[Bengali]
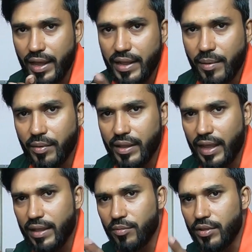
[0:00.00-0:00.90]
এইট এবং
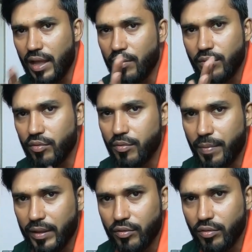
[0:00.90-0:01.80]
নাইনের মধ্যে আমার কোনো
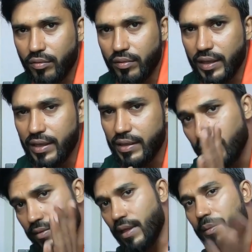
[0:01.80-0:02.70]
পার্থক্য নেই
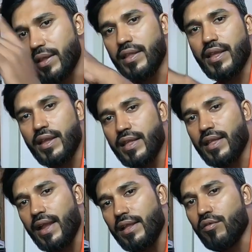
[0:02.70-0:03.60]
কিন্তু সেভেনের থেকে
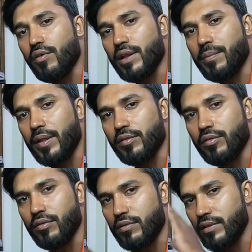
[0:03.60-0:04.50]
নাইনের অনেক
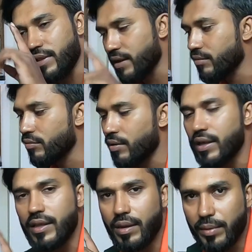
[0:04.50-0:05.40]
পার্থক্য দ্যাটস ওয়াই
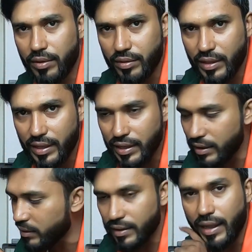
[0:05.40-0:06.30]
আমার হচ্ছে এই
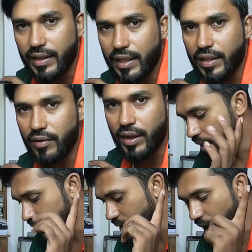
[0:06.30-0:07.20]
নাইনটা নেওয়া
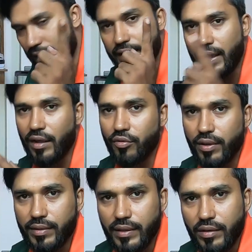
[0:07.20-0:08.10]
আর আরেকটা কারণ
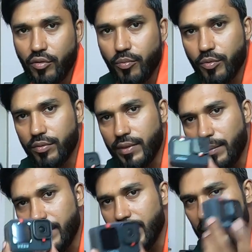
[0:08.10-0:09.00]
আছে গোপ্রো
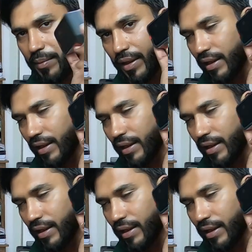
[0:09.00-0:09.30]
সেভেন থেকে আমি